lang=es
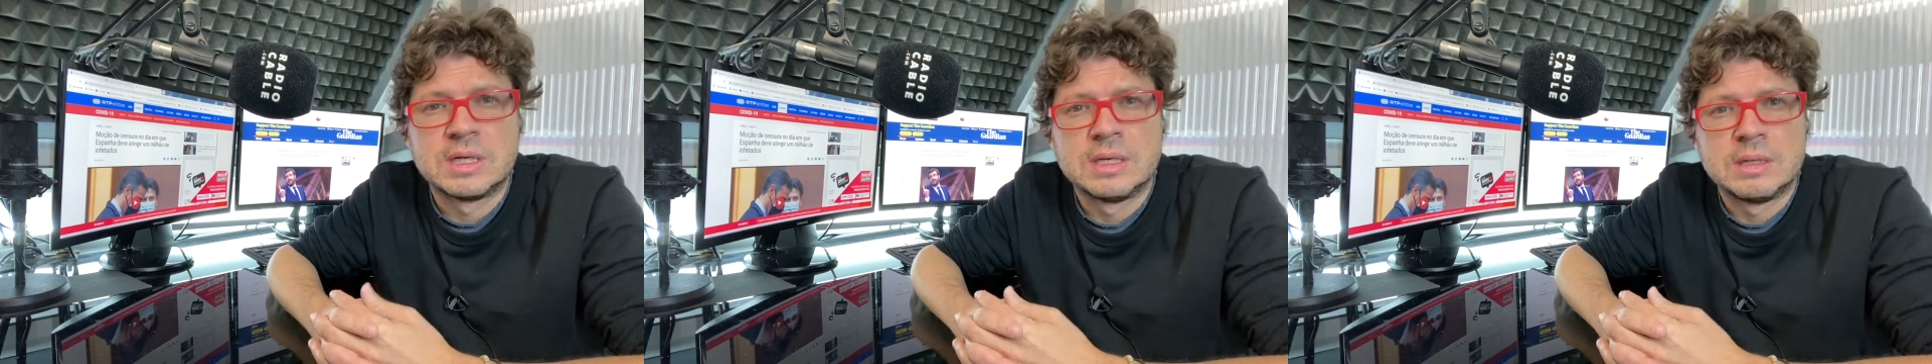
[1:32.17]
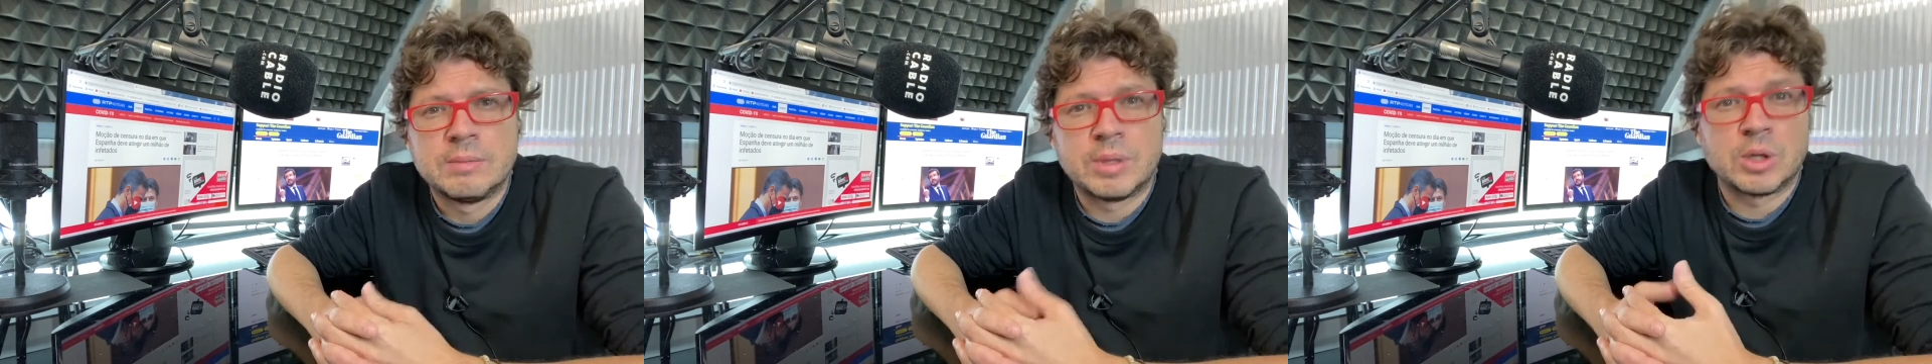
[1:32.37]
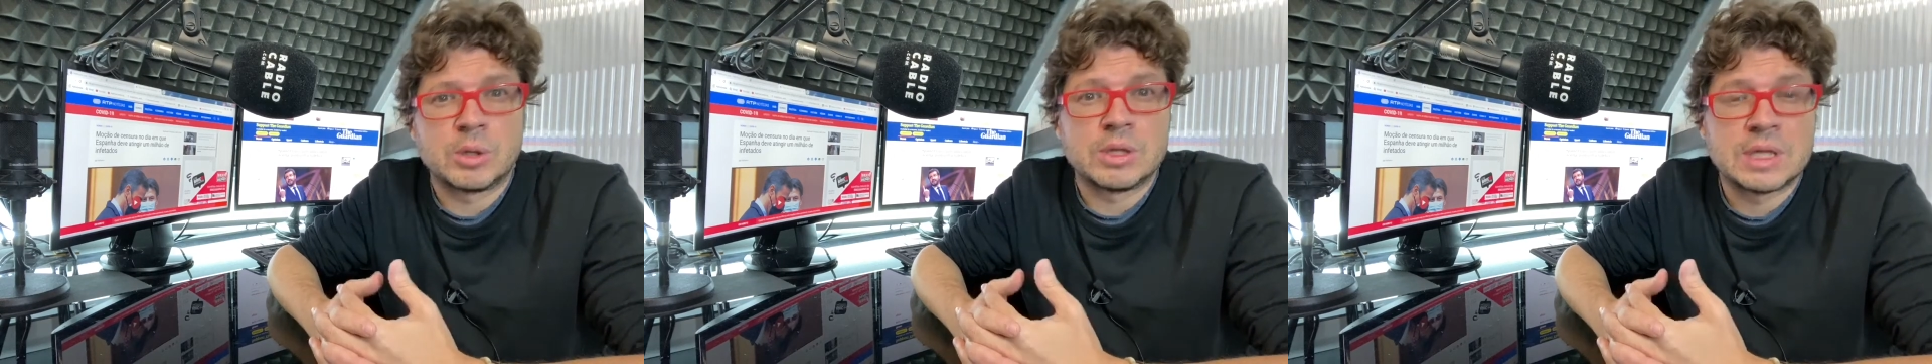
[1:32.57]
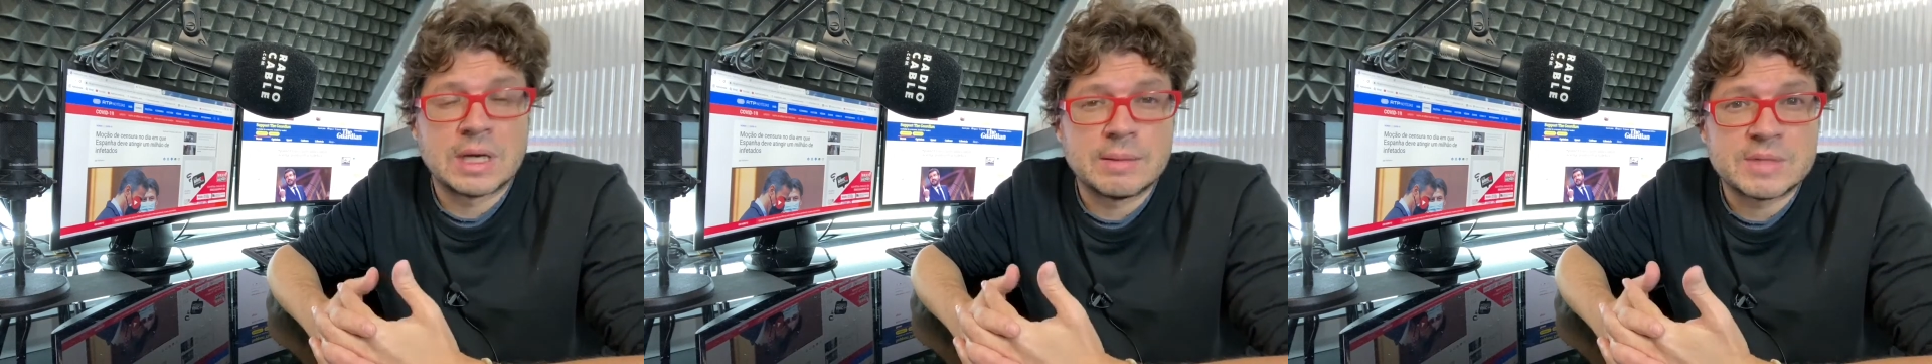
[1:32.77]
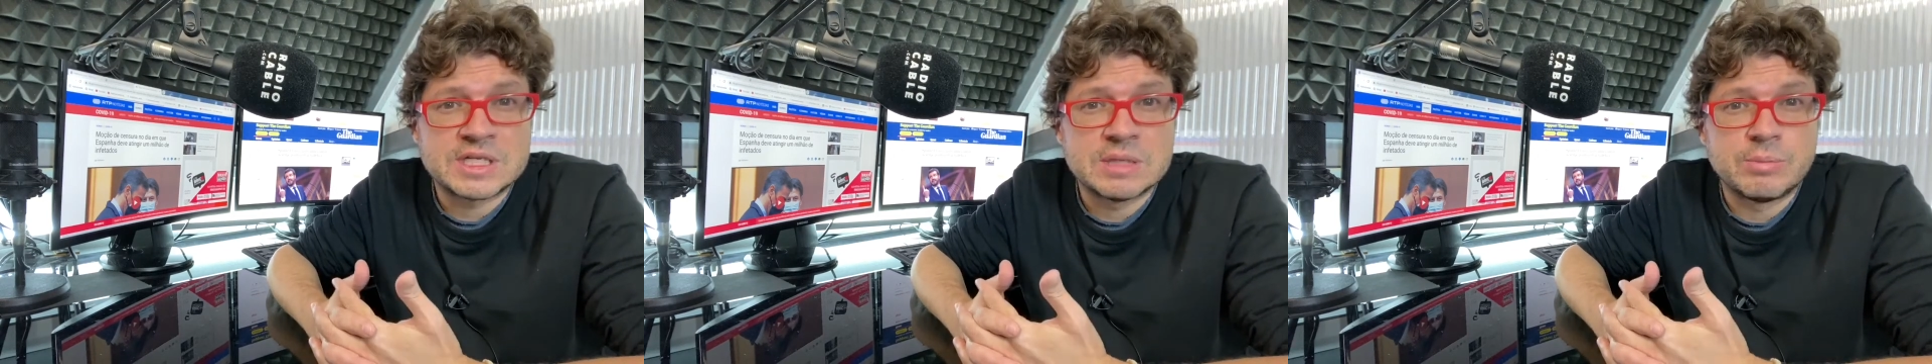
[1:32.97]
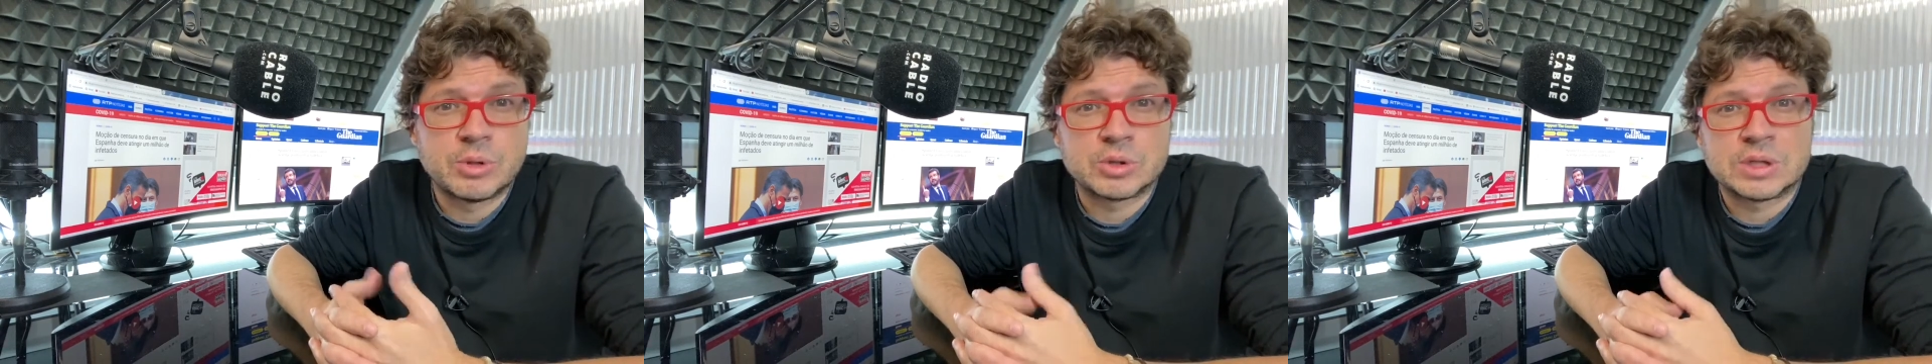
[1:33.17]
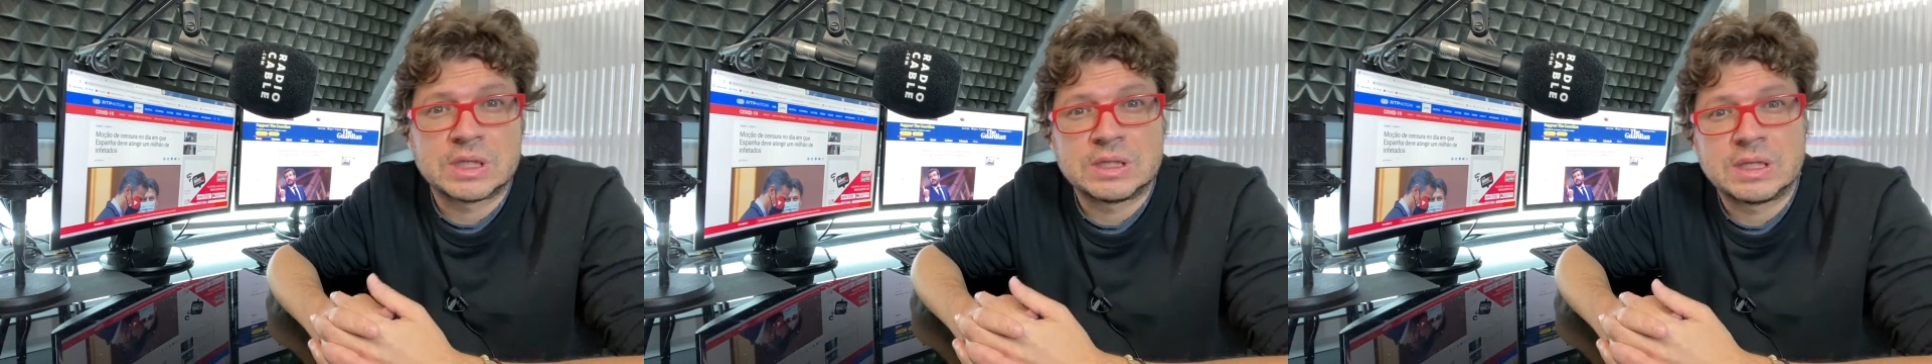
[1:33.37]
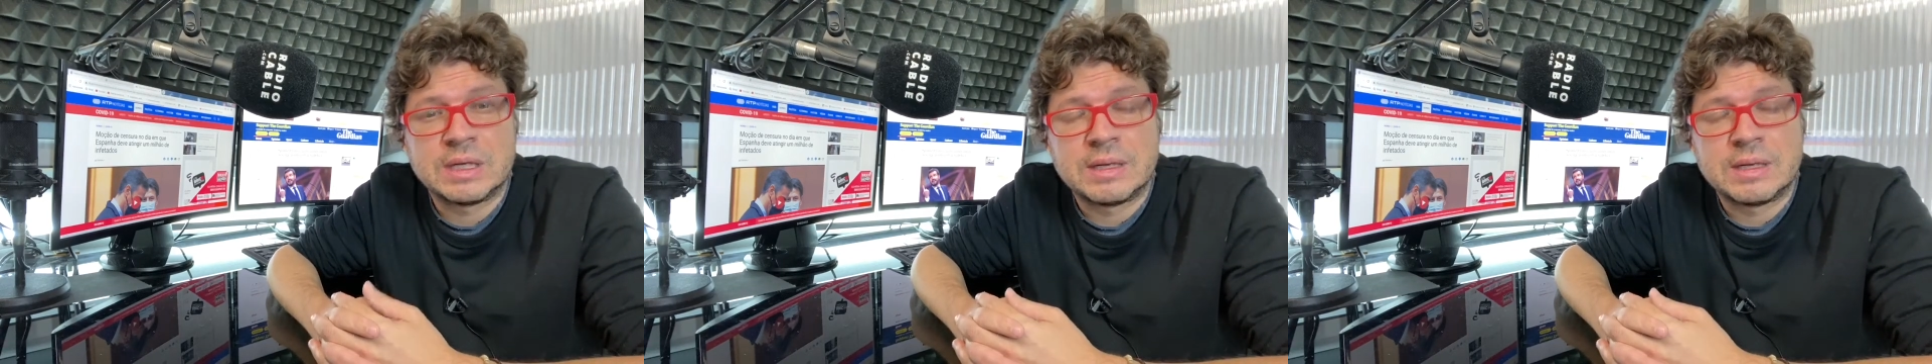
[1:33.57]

Pero quizá la más importante